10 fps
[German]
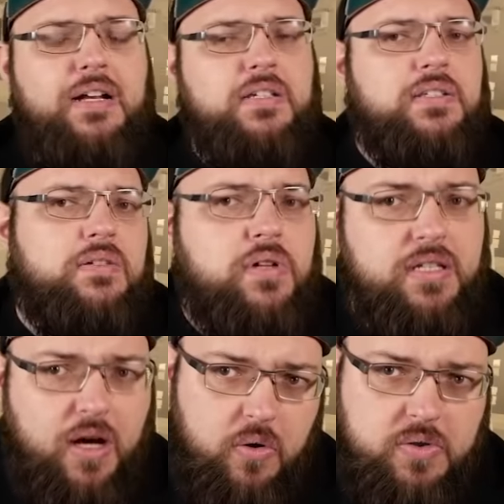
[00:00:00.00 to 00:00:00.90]
ist
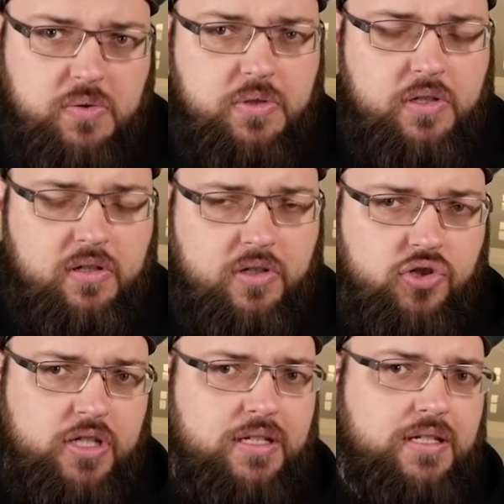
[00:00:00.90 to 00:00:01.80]
natürlich auch so eine
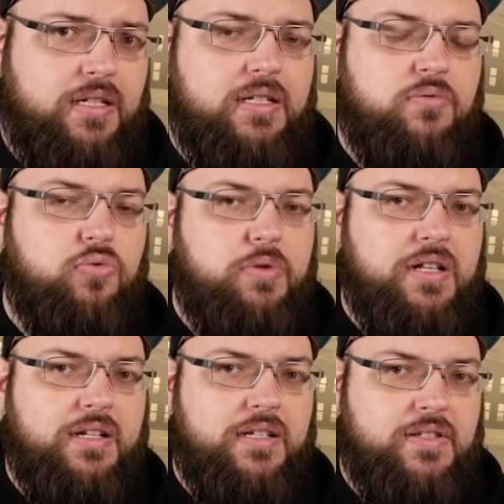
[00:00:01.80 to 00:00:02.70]
Geschichte, die in diesem
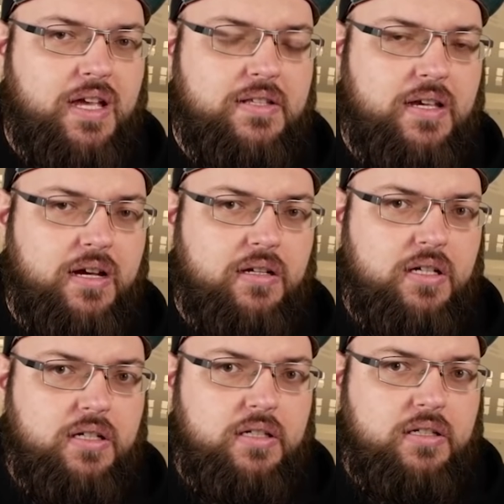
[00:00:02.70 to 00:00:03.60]
Spiel sehr, sehr,
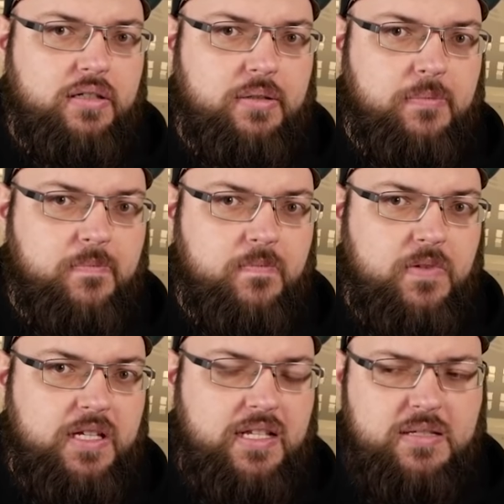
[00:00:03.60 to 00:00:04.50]
ähm,
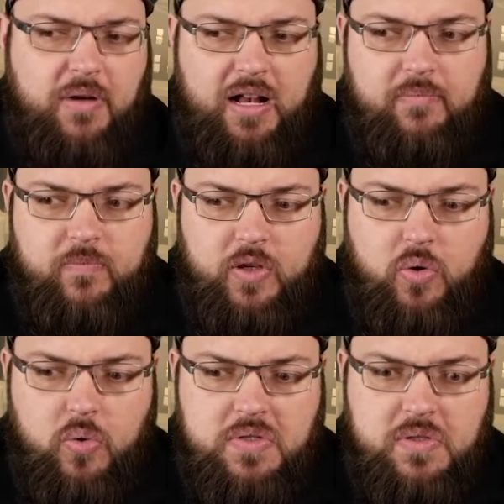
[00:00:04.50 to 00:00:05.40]
ich sag's mal,
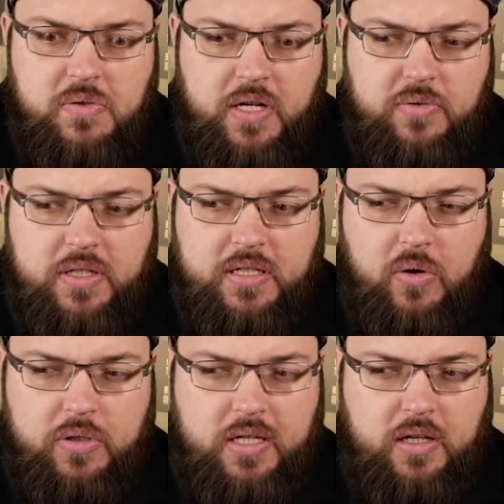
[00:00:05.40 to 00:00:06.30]
groß ist und natürlich
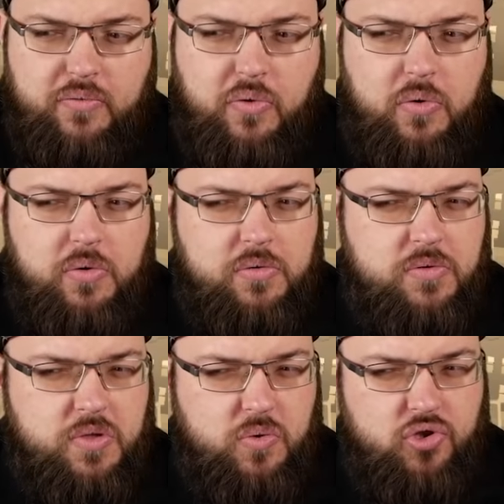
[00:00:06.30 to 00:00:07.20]
auch irgendwo
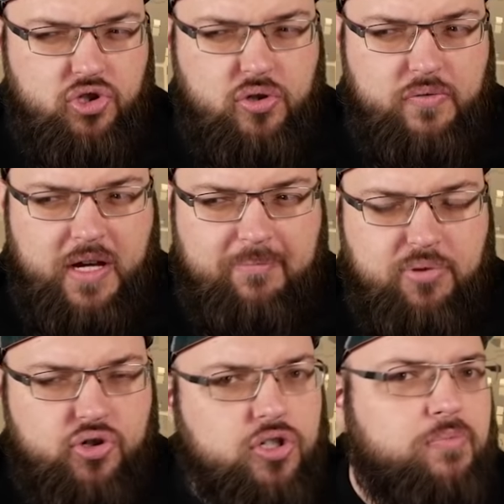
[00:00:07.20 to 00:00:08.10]
so ein Stück weit
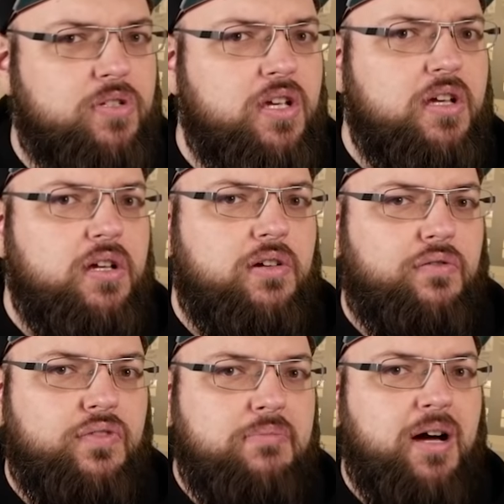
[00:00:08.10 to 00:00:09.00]
bestimmt,
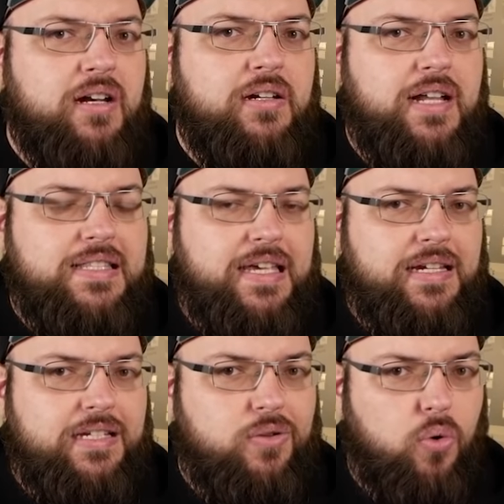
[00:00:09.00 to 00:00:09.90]
wie man
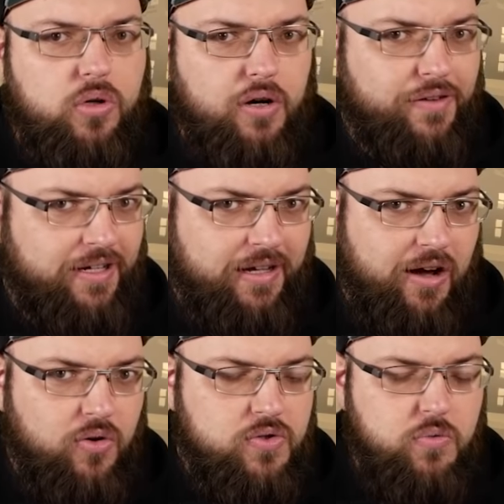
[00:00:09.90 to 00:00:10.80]
letztendlich Druck auf
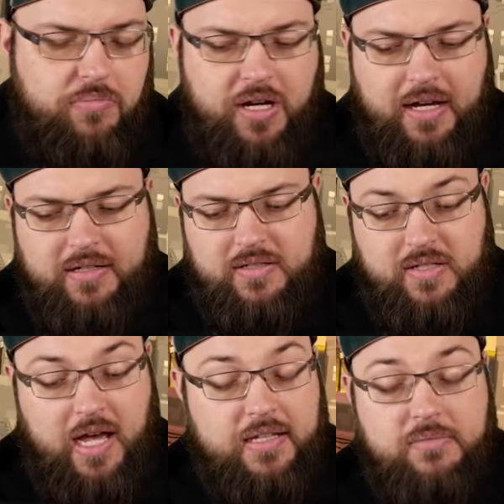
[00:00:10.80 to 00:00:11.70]
andere ausüben kann. Das
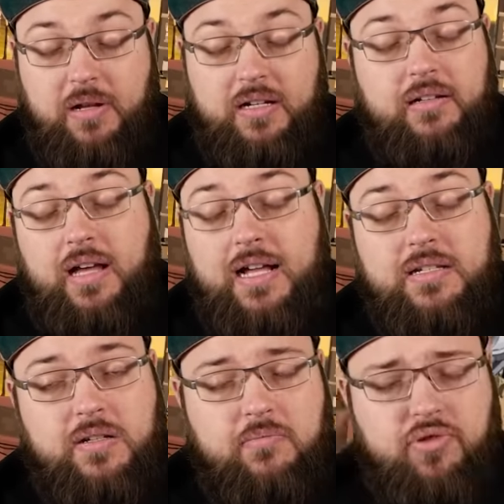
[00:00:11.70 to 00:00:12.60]
heißt, man
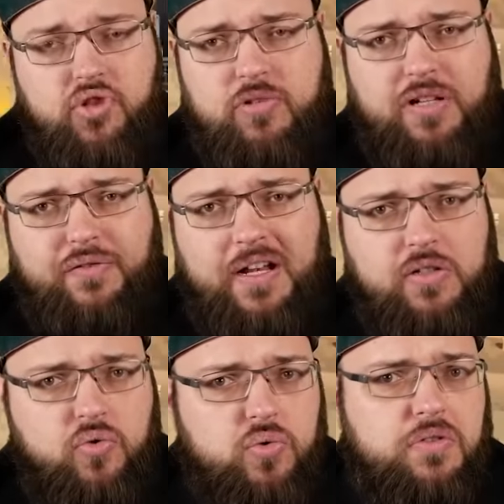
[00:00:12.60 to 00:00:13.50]
hat bestimmte
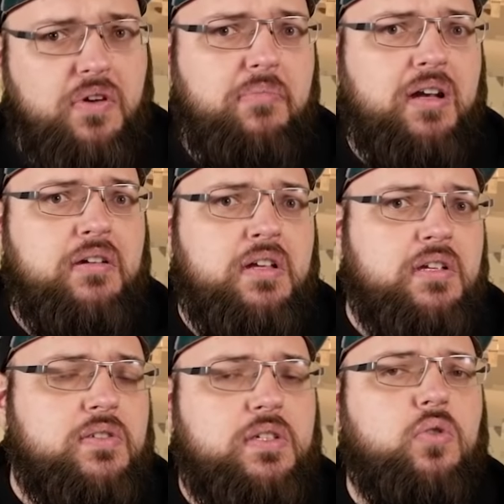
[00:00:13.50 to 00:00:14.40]
Gefallen gut, wenn man
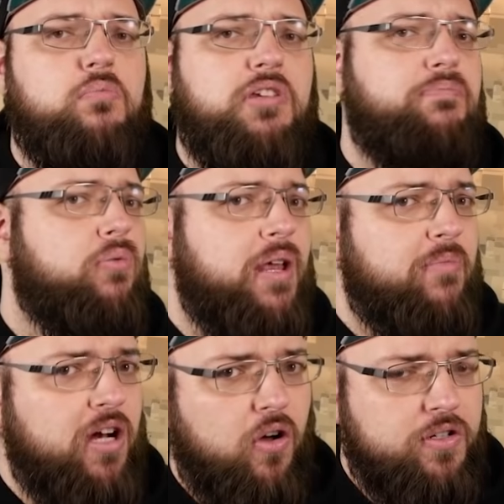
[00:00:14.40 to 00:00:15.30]
sich um die Probleme
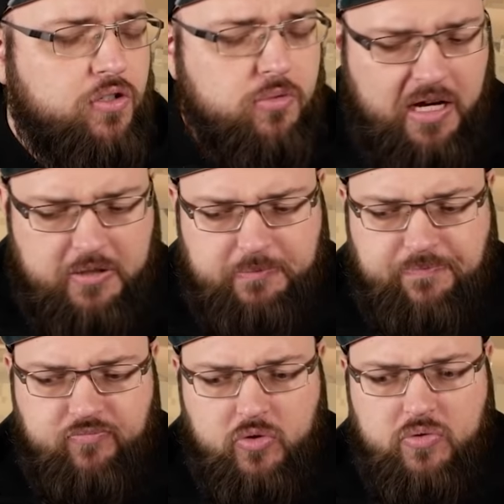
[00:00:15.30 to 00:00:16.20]
der Leute kümmert.
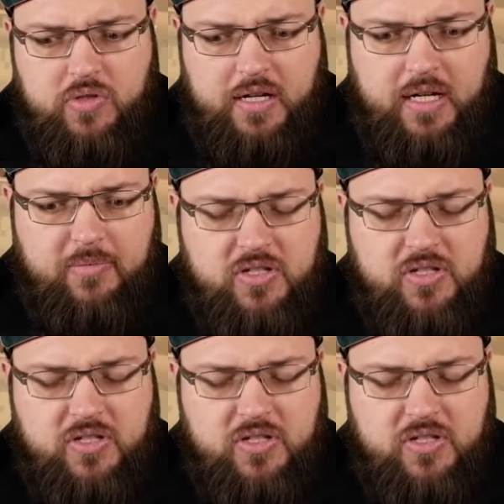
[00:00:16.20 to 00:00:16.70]
Und hm, dann kann man zum